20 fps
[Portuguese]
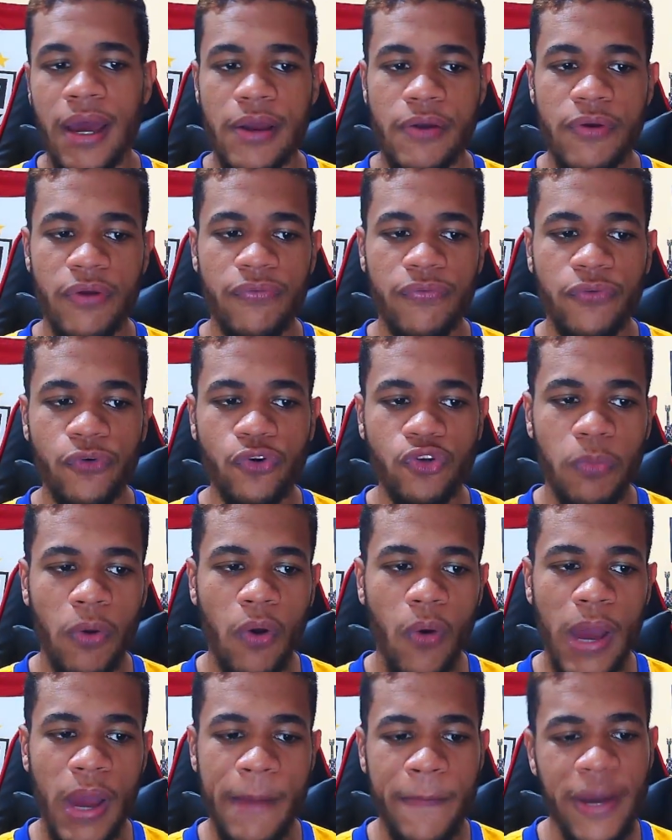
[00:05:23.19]
E o
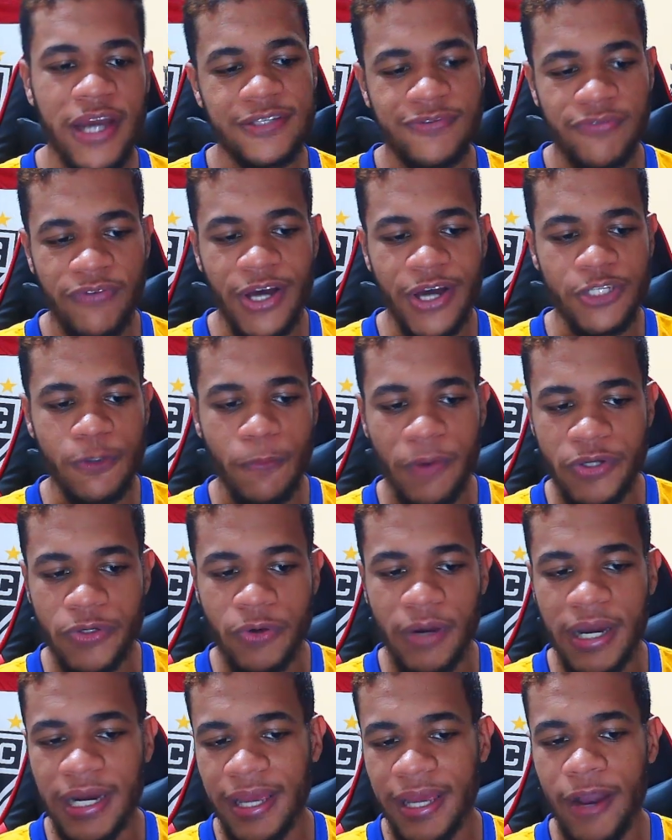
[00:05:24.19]
futebol é mais fácil para
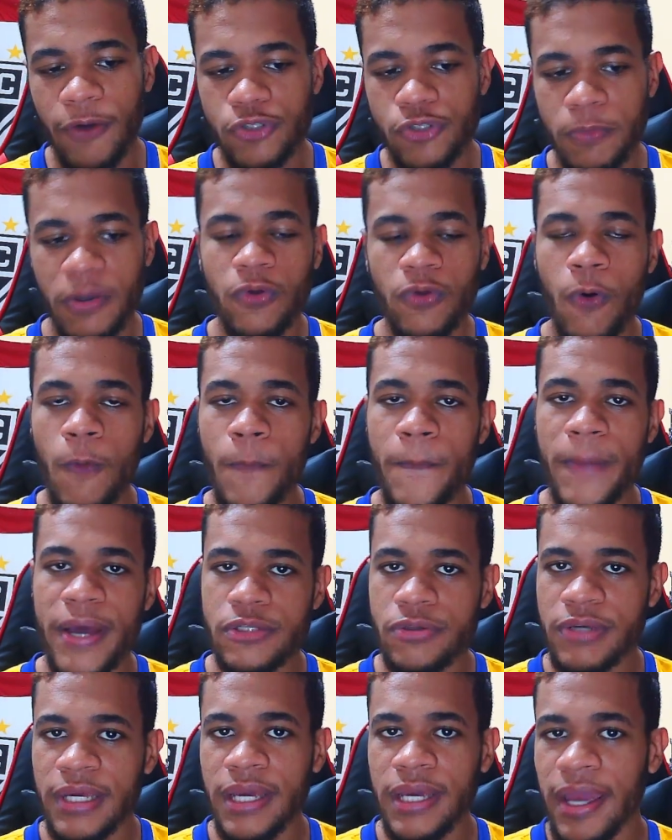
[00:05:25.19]
jogar quem é acostumado com o
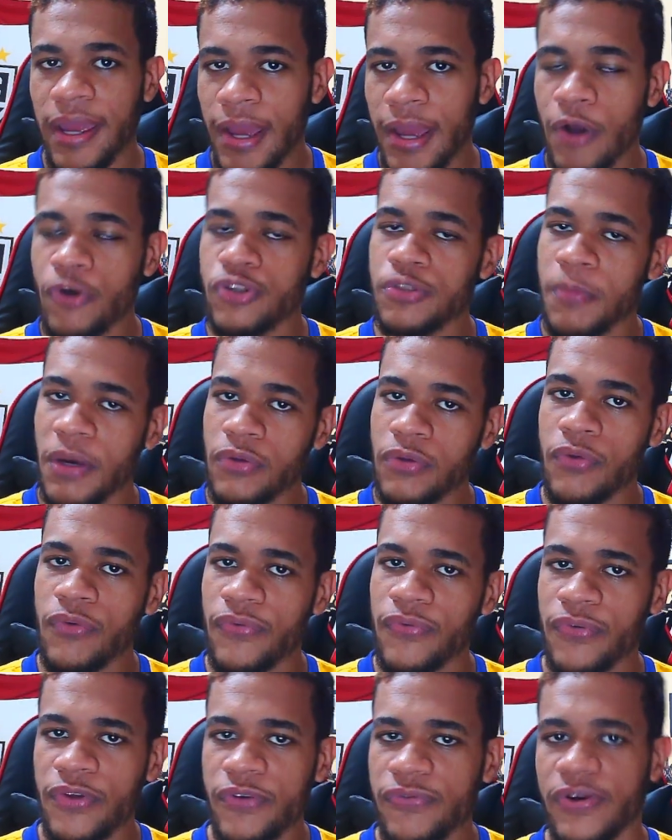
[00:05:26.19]
PES do que quem é acostumado com o
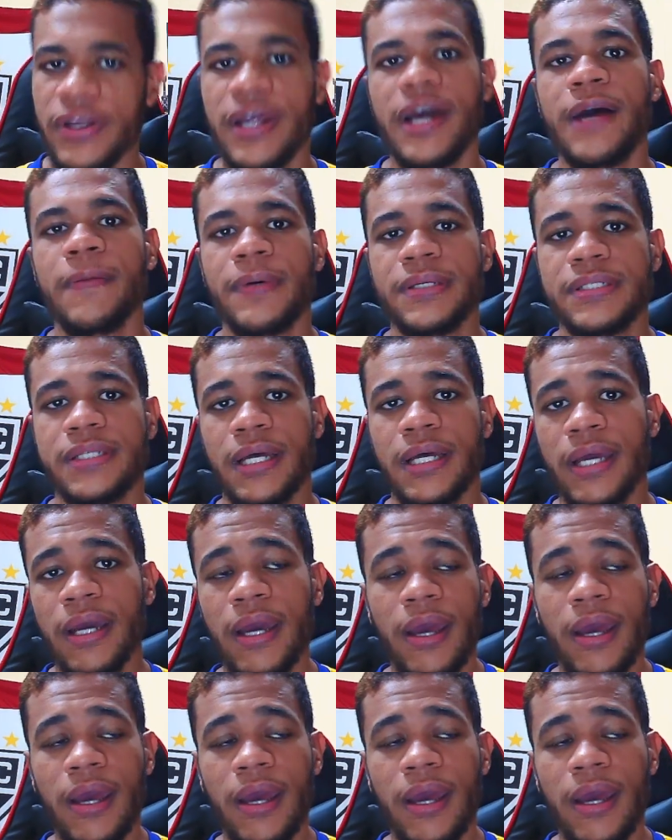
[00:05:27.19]
FIFA, né, rapaziada?